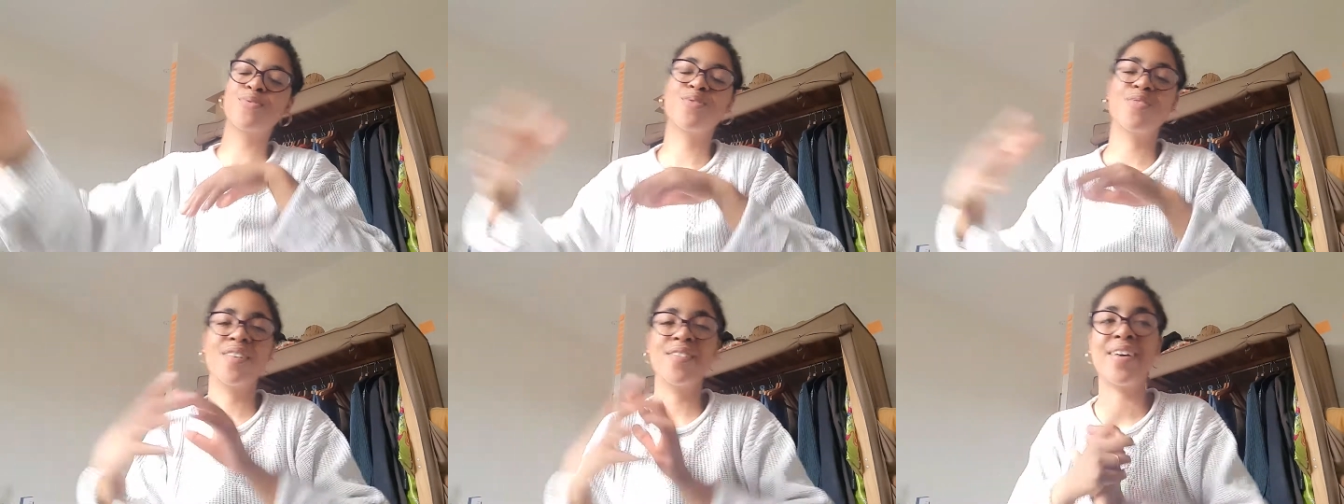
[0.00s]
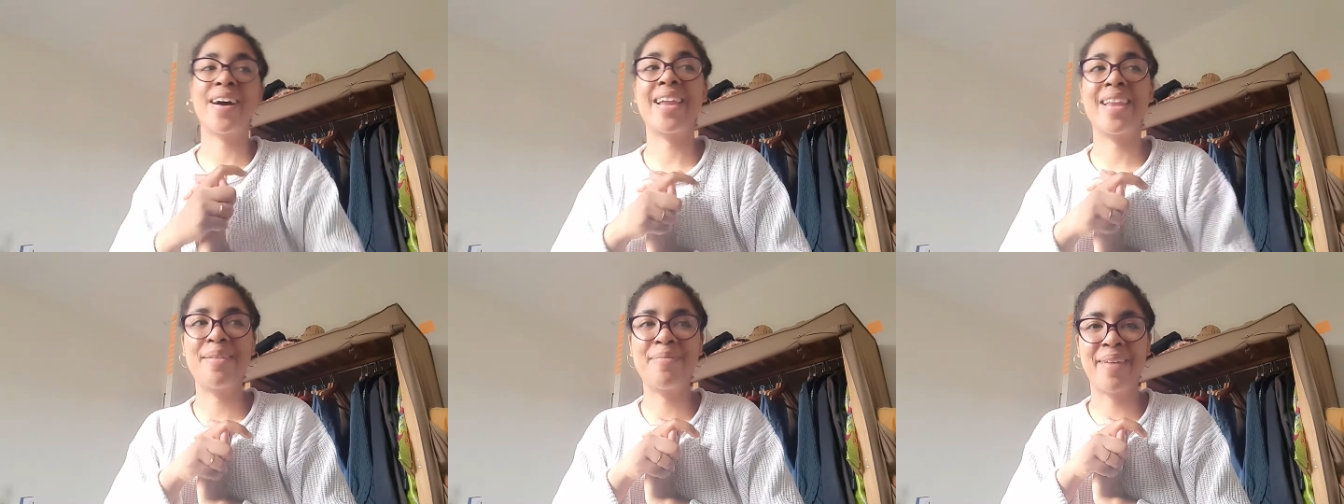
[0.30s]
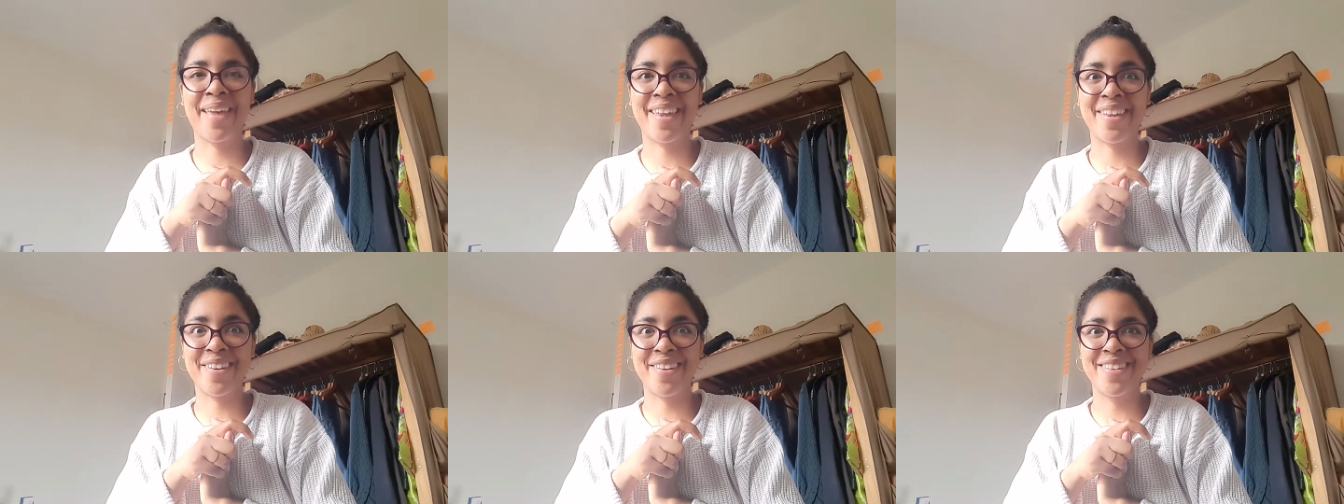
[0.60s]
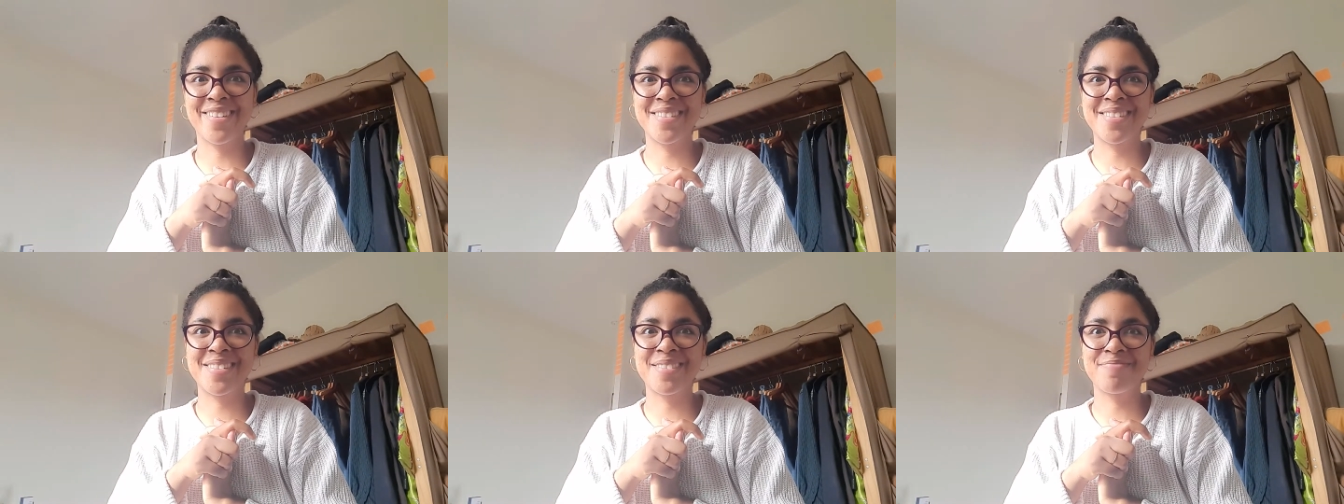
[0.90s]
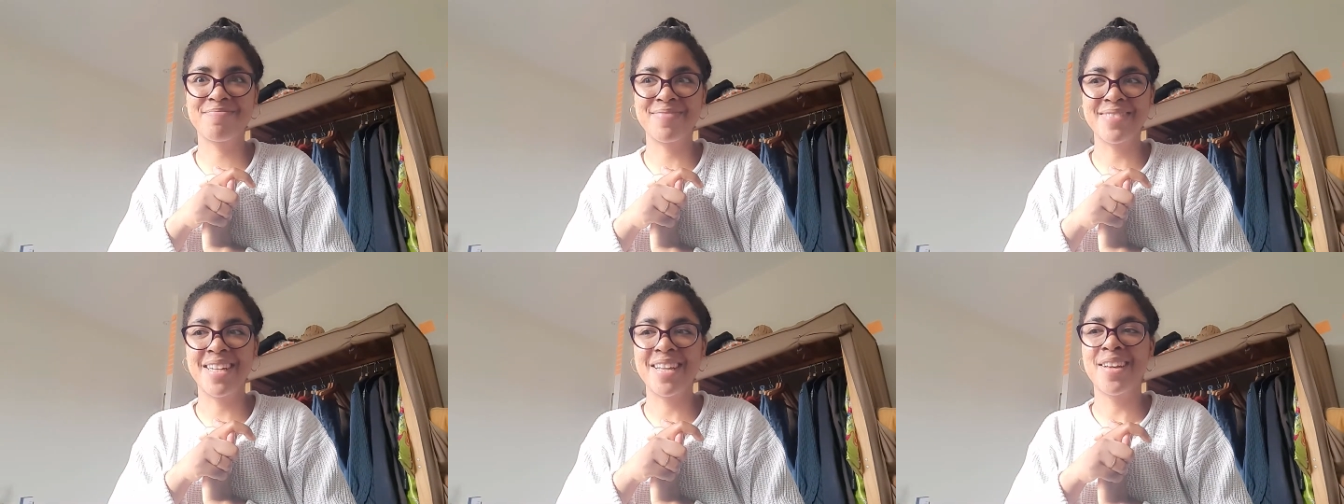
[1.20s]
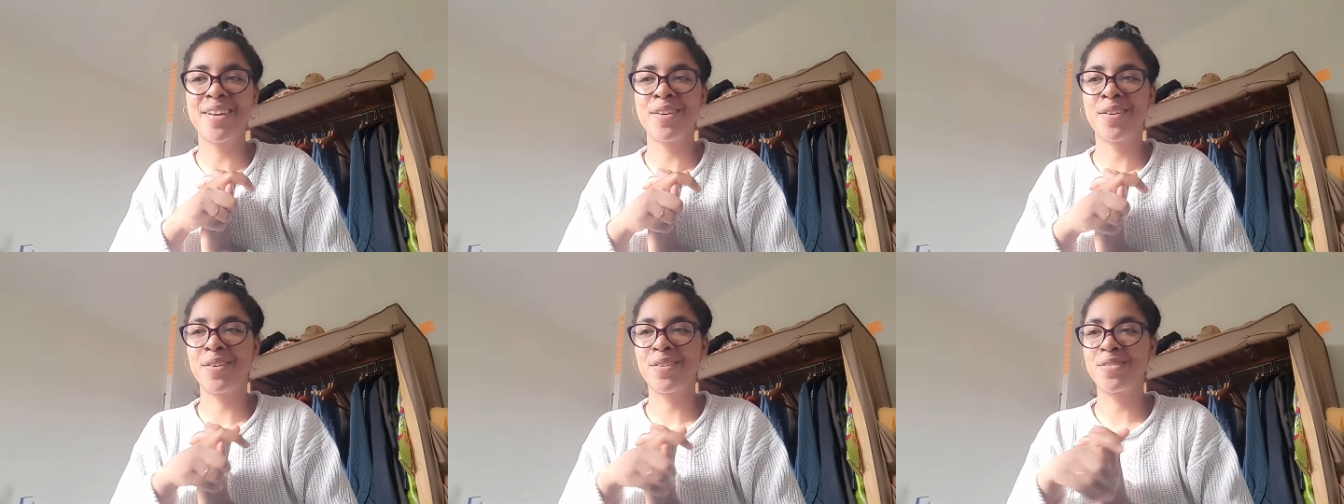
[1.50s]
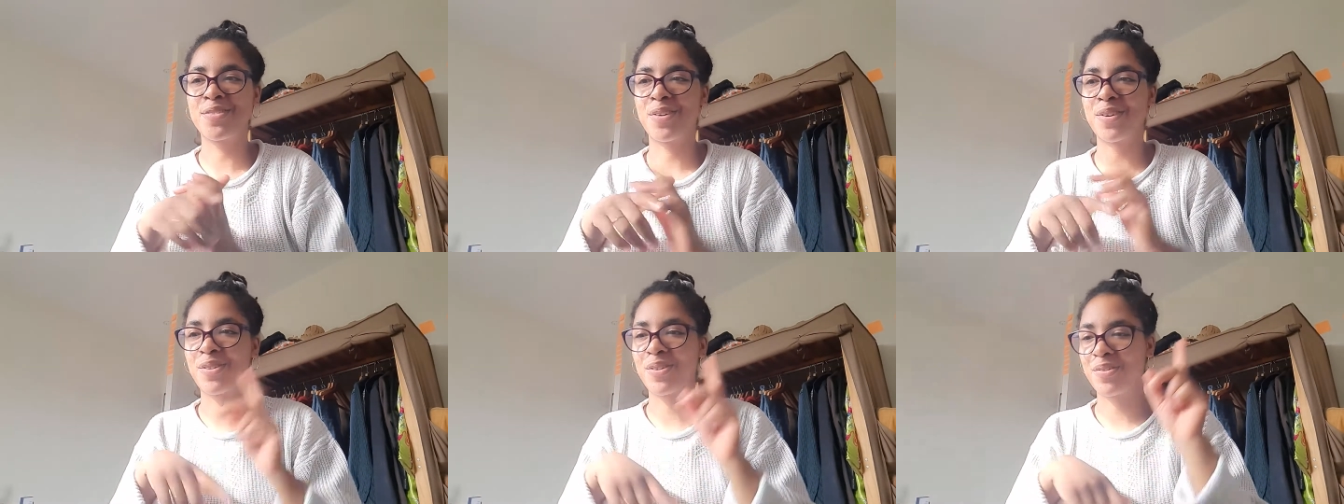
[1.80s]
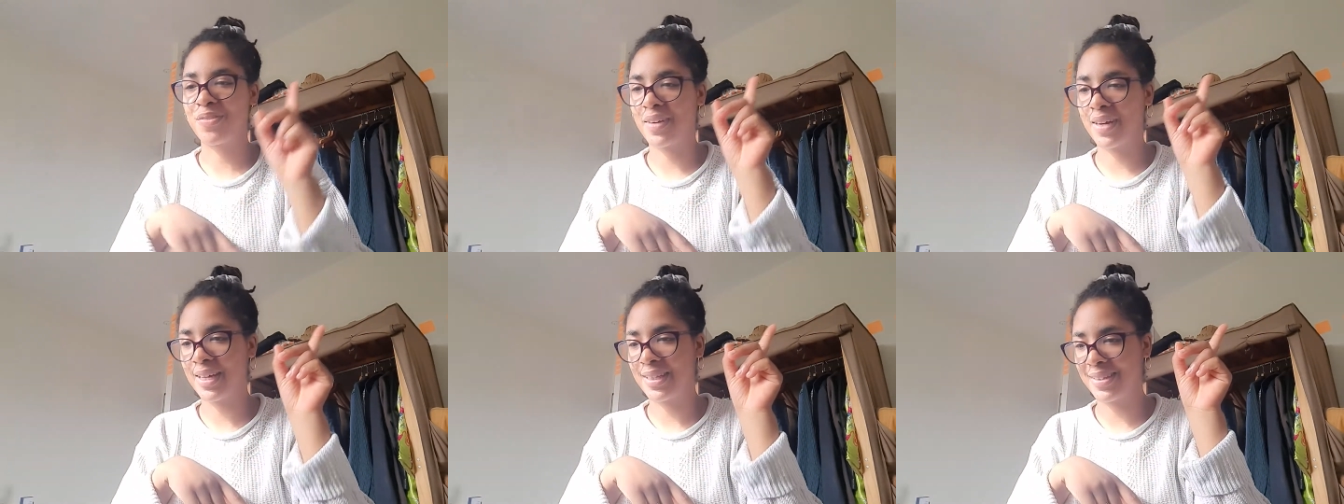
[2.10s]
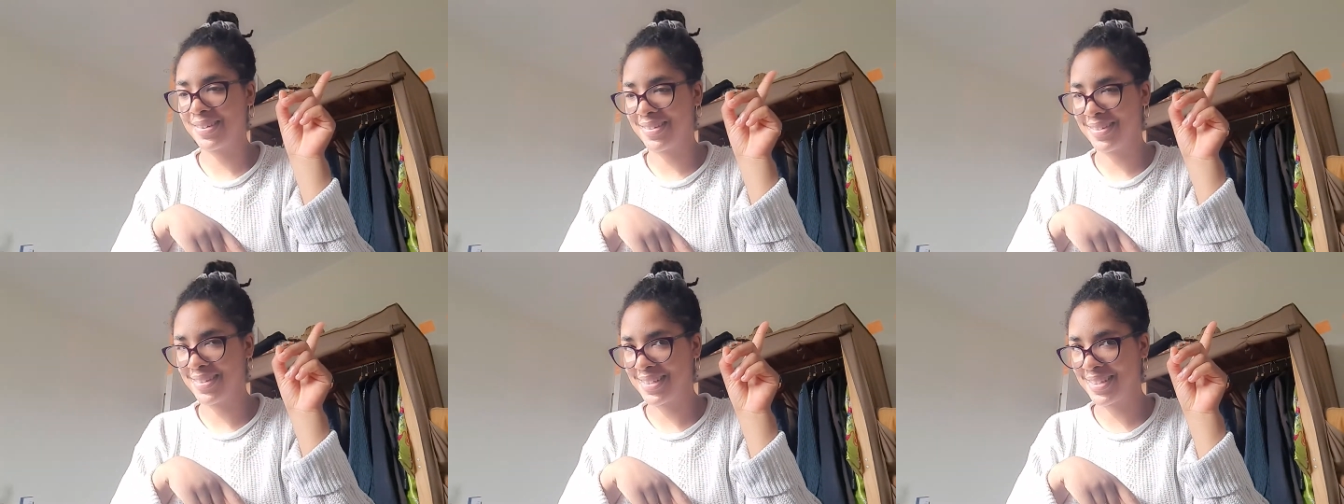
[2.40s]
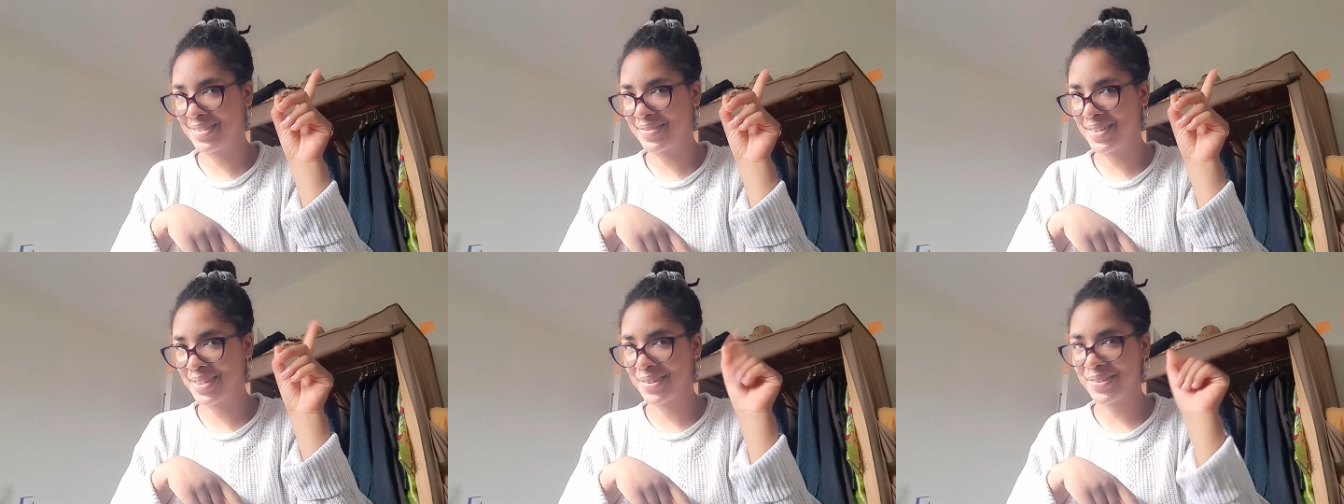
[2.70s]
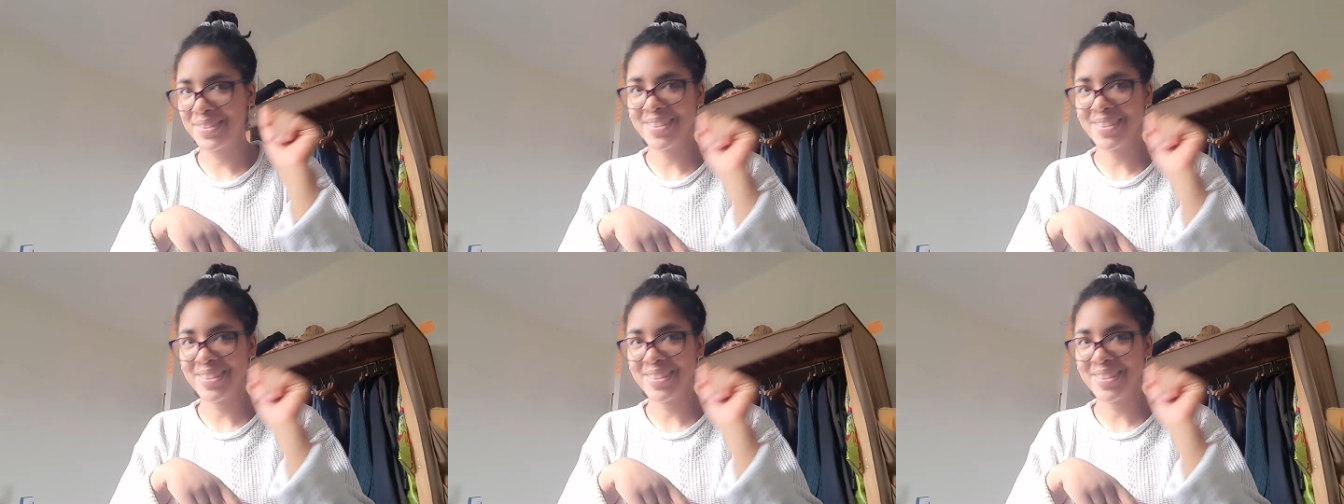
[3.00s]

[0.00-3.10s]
tu vas voir les Pringles, que tu retrouveras dans cette vidéo.